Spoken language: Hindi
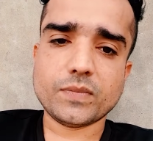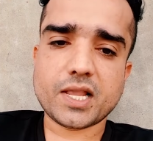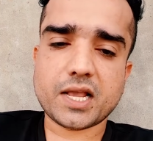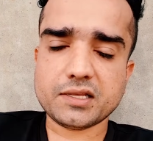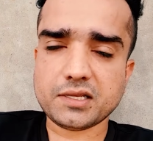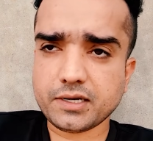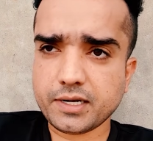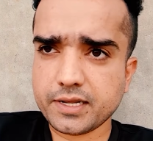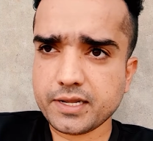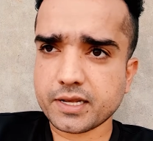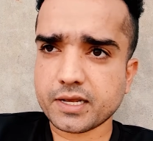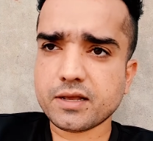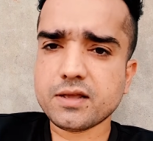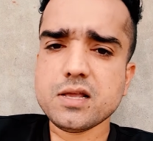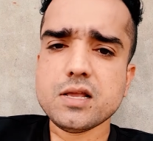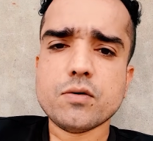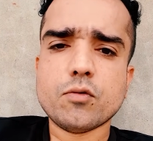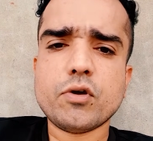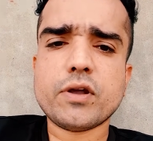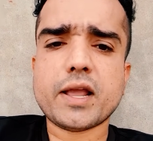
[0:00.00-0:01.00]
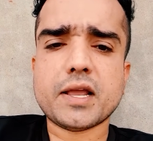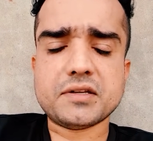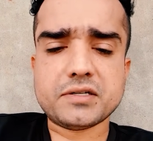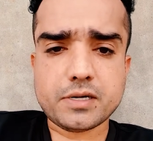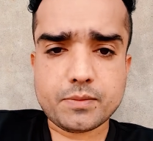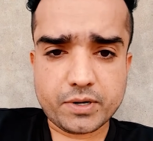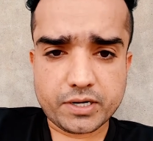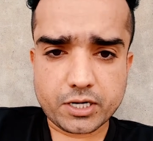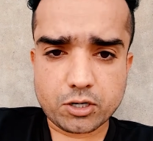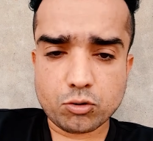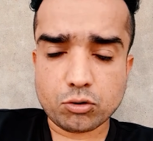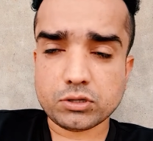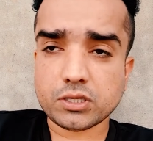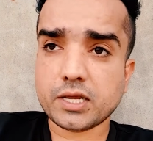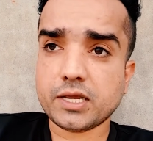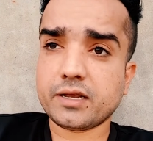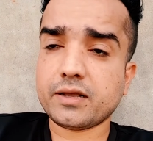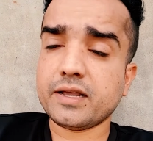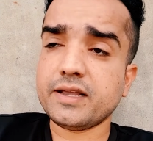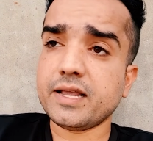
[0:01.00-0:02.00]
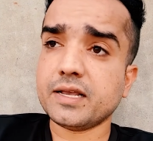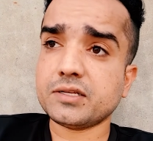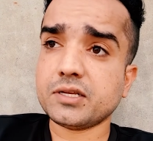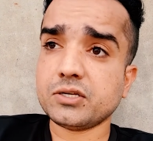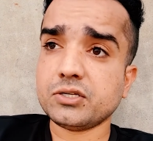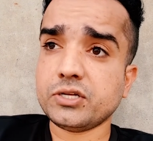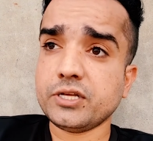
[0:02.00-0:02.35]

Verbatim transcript: ऐसा नहीं है वो एक एस्टिमेटेड होता है कई एस